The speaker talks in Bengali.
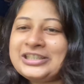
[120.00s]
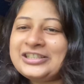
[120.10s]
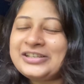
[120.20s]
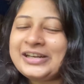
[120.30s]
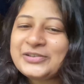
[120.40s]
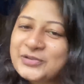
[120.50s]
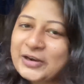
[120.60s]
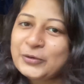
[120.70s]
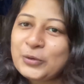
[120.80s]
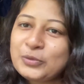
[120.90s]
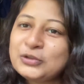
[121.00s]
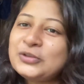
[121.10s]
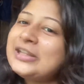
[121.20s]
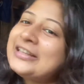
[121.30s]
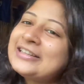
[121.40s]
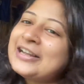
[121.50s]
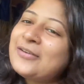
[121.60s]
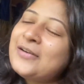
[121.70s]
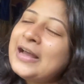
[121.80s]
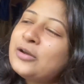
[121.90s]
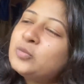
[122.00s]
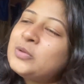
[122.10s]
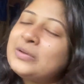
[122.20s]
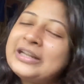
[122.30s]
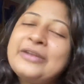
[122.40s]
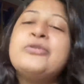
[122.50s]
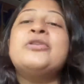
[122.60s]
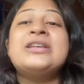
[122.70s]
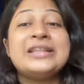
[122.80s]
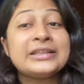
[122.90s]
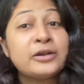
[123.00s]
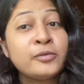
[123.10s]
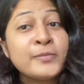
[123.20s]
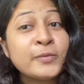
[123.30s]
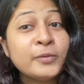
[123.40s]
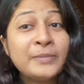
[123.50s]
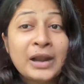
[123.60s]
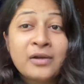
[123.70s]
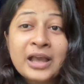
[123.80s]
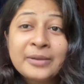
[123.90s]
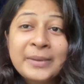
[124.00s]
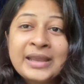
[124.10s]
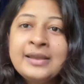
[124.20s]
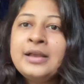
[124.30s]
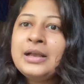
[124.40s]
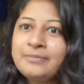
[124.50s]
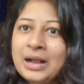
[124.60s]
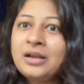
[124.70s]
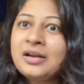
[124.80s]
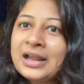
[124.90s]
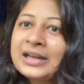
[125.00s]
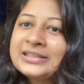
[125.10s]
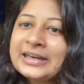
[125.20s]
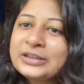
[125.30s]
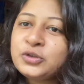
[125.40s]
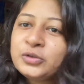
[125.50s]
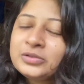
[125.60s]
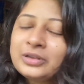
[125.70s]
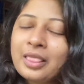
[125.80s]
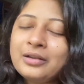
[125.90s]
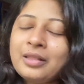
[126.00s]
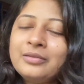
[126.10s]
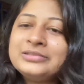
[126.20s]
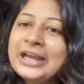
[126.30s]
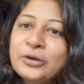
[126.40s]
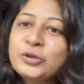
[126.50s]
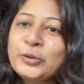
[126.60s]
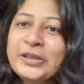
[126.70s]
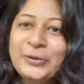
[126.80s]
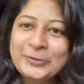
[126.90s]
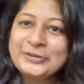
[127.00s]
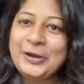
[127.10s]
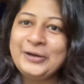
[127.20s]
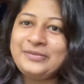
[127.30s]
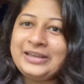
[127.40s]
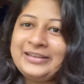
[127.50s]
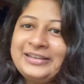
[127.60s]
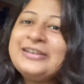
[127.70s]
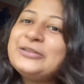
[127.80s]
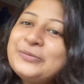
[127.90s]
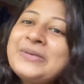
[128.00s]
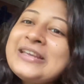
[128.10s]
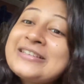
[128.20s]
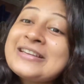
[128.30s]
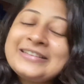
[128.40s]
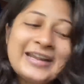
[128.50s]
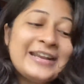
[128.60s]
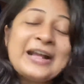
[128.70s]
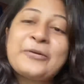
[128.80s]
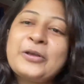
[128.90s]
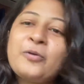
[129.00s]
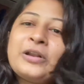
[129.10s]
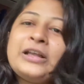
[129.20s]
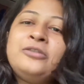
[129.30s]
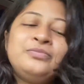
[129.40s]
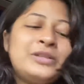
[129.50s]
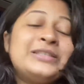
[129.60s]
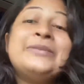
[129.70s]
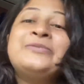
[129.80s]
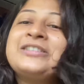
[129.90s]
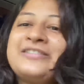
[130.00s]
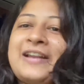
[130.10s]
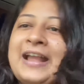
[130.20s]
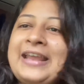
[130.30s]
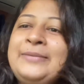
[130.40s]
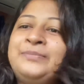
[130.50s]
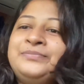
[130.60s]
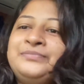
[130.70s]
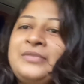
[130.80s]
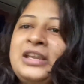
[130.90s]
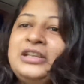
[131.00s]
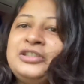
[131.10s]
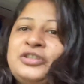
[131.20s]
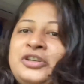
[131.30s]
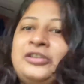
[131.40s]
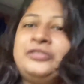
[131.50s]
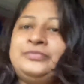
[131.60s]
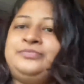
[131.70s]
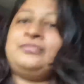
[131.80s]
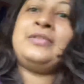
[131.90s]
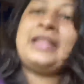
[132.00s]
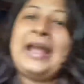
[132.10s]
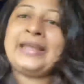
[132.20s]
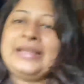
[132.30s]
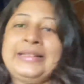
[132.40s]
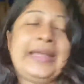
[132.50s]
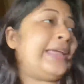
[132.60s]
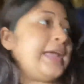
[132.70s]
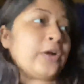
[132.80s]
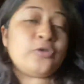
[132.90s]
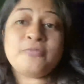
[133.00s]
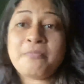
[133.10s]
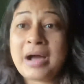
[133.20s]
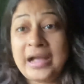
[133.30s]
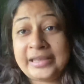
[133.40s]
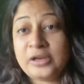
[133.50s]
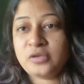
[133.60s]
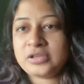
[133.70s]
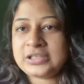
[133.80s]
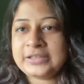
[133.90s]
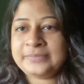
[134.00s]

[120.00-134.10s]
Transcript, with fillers: সাথে সেটাই শেয়ার করব তো দেখতে থাকো আই হোপ তোমাদের এই ভিডিওটা দেখতে খুব খুব ভালো লাগবে ভালো লাগলে জানাই তো জানোই তো কি করতে হবে তো প্লিজ দেরি না করে করে দাও সাবস্ক্রাইব চলো দেখি এখন মা কি করছে